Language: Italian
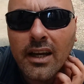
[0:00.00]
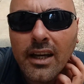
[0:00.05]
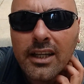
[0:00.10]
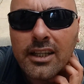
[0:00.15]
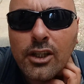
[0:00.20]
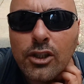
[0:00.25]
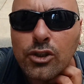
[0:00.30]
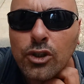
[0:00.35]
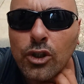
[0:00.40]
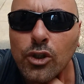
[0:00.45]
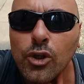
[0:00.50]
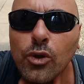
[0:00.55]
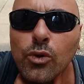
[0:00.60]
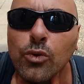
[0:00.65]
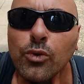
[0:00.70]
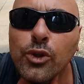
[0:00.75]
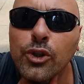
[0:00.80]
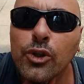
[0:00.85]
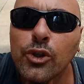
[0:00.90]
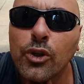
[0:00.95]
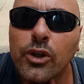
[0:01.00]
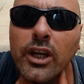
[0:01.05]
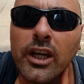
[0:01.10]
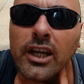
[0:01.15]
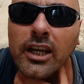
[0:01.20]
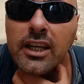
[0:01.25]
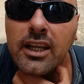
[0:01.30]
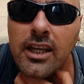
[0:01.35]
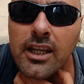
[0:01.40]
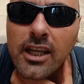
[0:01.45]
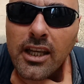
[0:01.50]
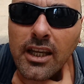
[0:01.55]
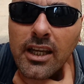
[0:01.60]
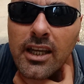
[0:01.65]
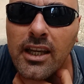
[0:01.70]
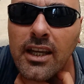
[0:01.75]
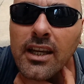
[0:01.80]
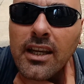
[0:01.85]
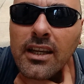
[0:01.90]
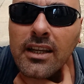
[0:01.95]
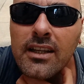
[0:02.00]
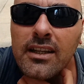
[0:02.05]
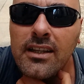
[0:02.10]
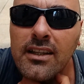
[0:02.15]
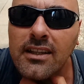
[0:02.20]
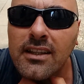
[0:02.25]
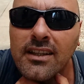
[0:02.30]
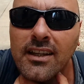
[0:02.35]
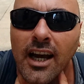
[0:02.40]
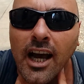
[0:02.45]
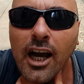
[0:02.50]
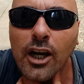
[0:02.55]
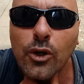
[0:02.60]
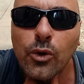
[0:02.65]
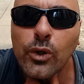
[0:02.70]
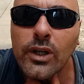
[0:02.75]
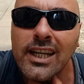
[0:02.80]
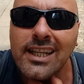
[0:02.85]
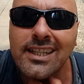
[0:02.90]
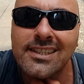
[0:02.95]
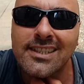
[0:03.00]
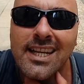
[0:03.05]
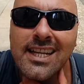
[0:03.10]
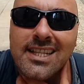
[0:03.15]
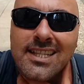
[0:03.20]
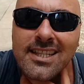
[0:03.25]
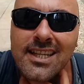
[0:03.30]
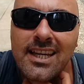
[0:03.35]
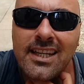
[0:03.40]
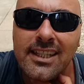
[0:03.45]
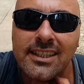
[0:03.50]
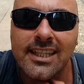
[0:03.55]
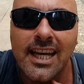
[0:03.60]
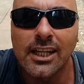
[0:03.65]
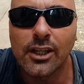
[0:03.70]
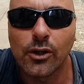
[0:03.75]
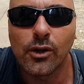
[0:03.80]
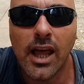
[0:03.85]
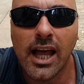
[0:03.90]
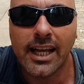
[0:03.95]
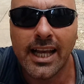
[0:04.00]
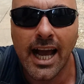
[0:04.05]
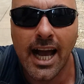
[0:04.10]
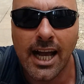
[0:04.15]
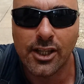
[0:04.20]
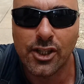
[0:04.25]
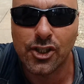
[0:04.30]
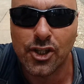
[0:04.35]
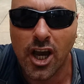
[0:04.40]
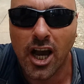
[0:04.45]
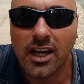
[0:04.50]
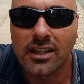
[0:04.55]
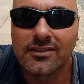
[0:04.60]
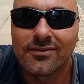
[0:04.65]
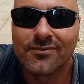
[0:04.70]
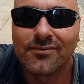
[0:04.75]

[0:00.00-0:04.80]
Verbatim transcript: Io sono l'unico che, che, che, a cui le zanzare danno la caccia.